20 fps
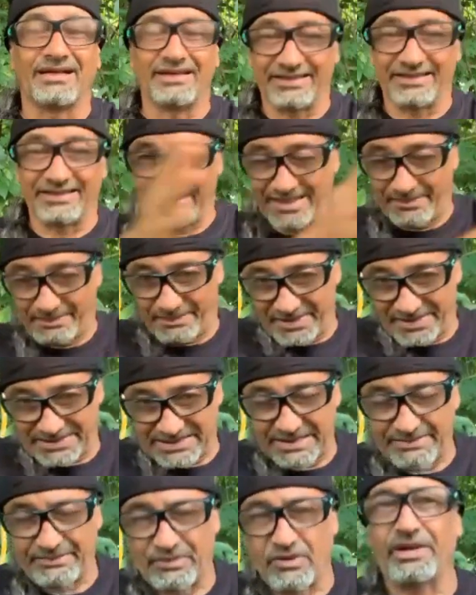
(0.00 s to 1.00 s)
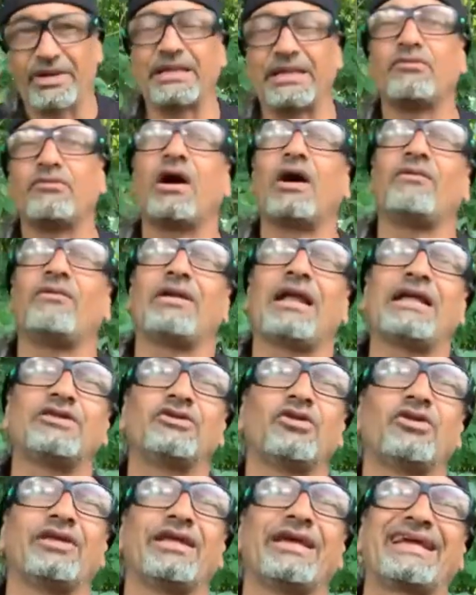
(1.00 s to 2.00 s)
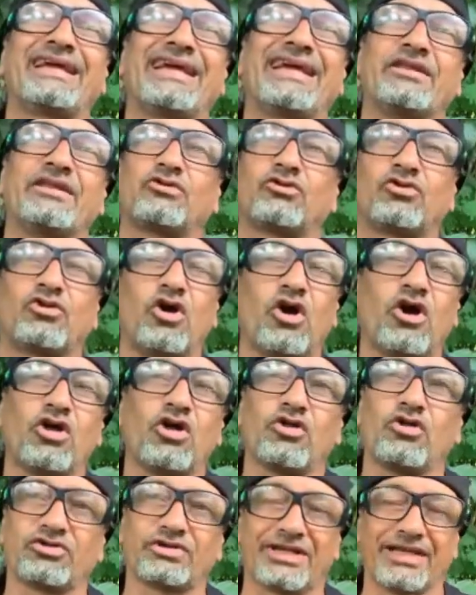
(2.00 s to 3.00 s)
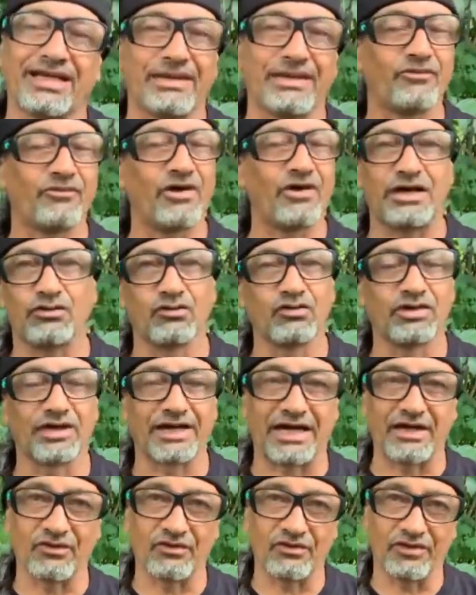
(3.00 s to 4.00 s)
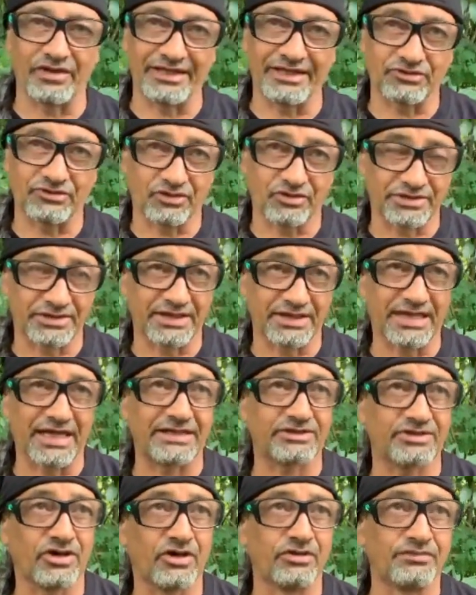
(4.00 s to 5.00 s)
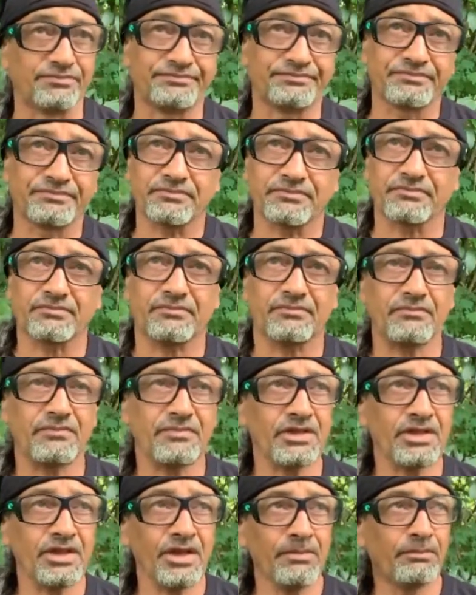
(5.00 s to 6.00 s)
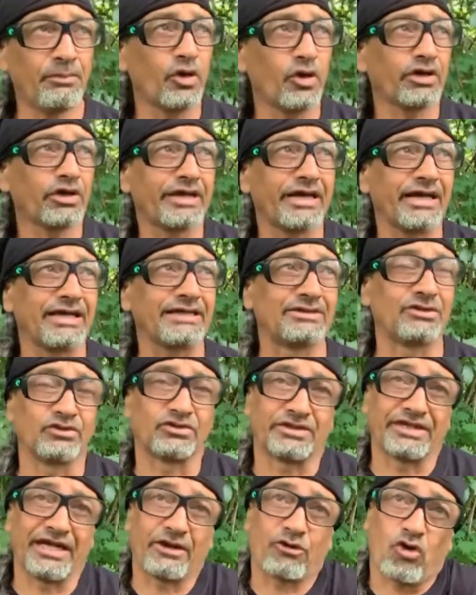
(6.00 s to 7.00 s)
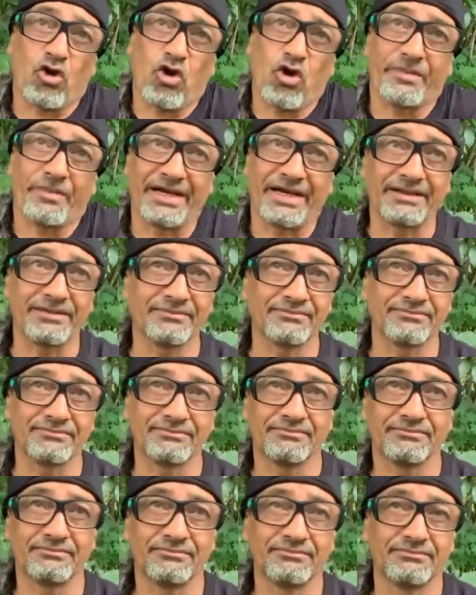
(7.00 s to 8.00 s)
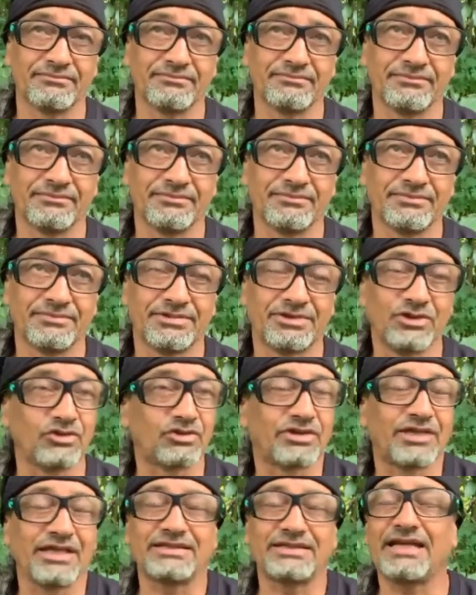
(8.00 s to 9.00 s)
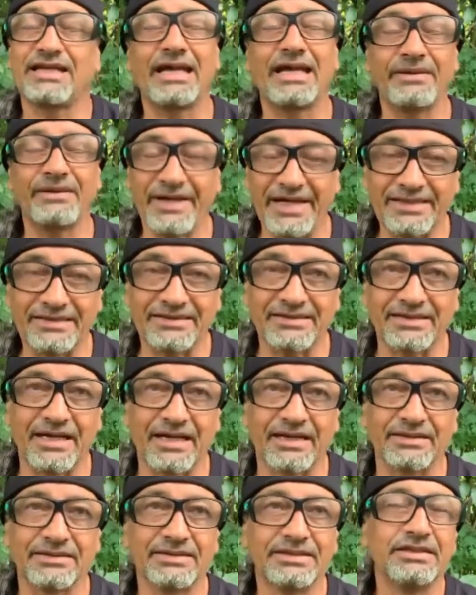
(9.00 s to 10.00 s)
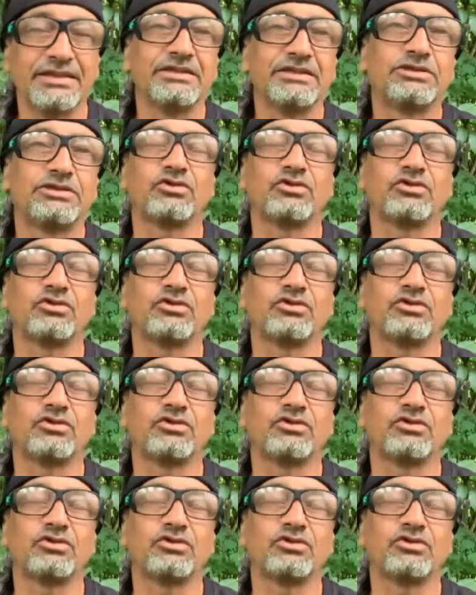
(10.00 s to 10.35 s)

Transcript: Desde el principio venimos hablando de que todos tenemos algún grado de intoxicación, porque si usted come, si usted se alimenta, si